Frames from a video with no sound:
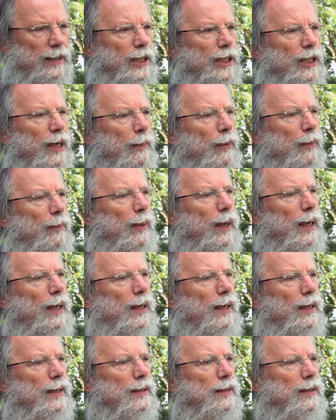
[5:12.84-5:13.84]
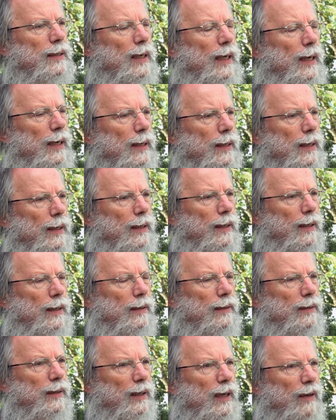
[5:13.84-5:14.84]
n'échappe pas à cela
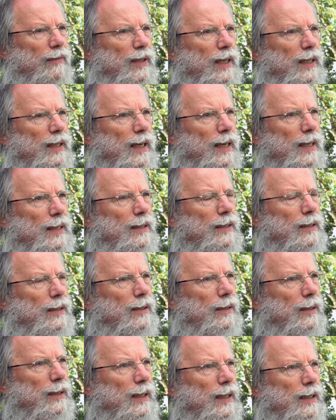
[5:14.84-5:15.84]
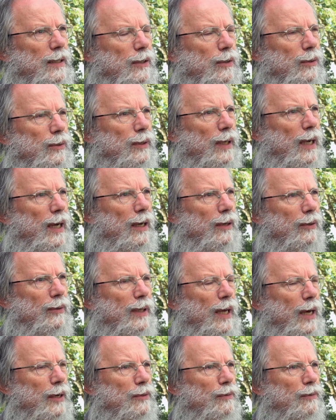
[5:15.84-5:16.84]
dans la vieillesse, qu'est-ce qu'on a
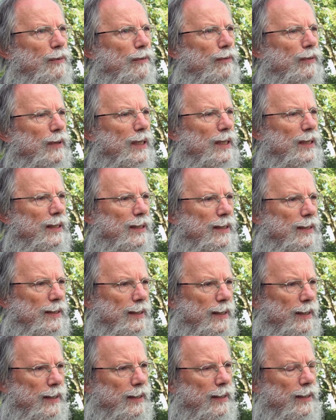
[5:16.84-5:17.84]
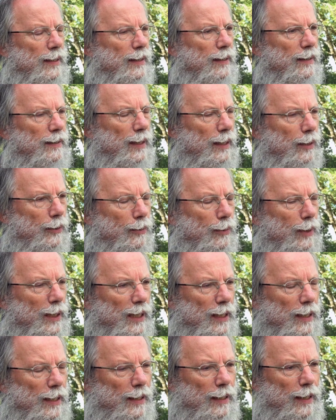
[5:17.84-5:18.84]
On a une vie qui s'est
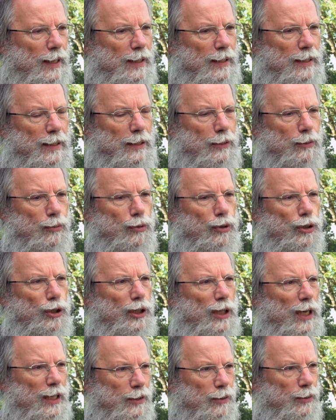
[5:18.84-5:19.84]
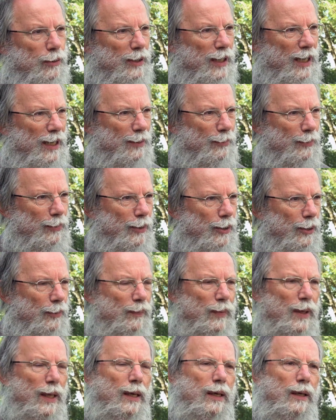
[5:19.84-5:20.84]
déroulée et qui touche à son terme.
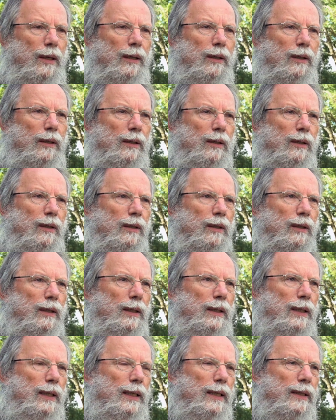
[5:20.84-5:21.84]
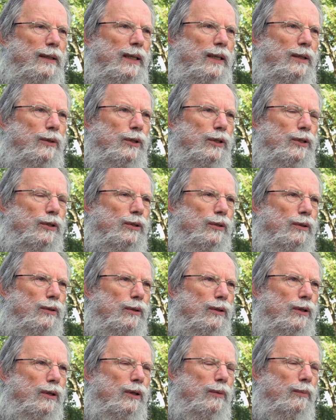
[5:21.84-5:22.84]
Euh, les, des
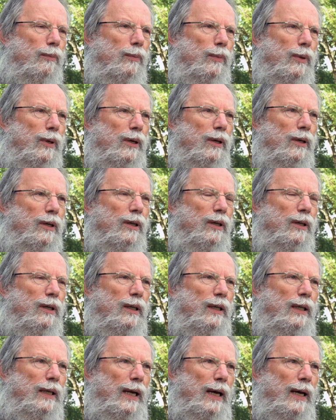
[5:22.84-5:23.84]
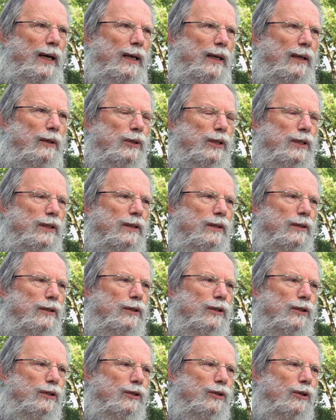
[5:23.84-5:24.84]
notions comme euh, le
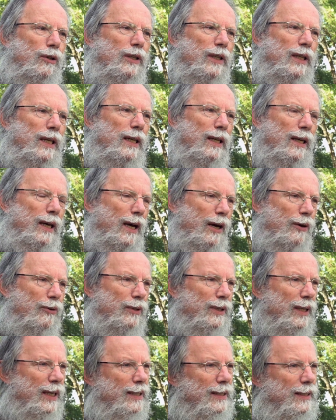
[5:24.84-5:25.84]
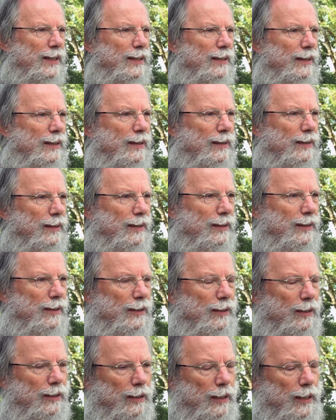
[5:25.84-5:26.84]
sens donné à une
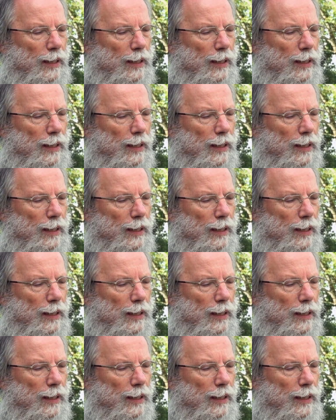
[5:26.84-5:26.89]
existence,